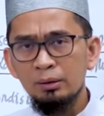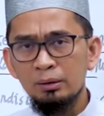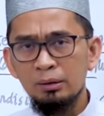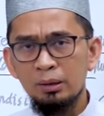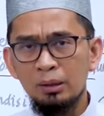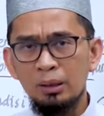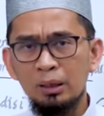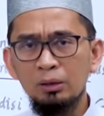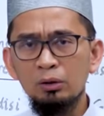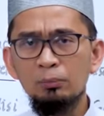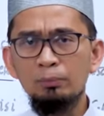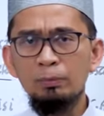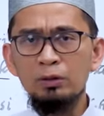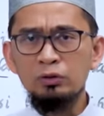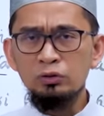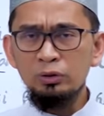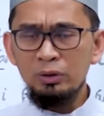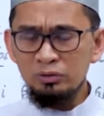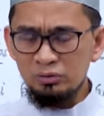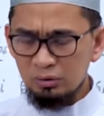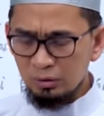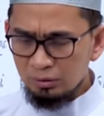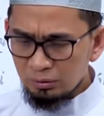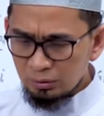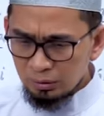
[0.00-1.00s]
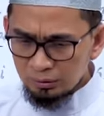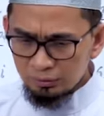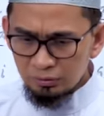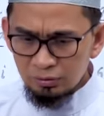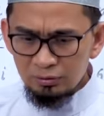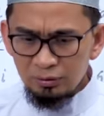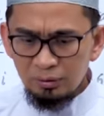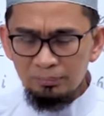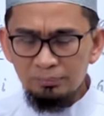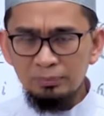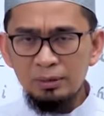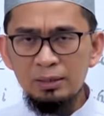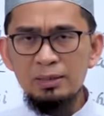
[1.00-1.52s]
Ya kalau persoalan sudah jelas
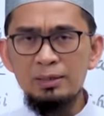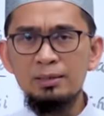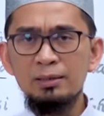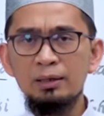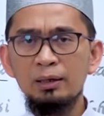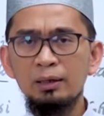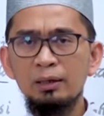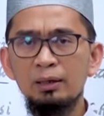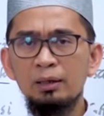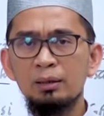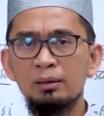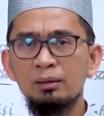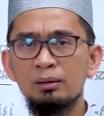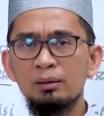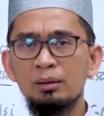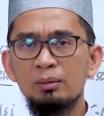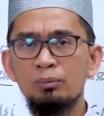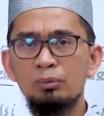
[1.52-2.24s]
disampaikan,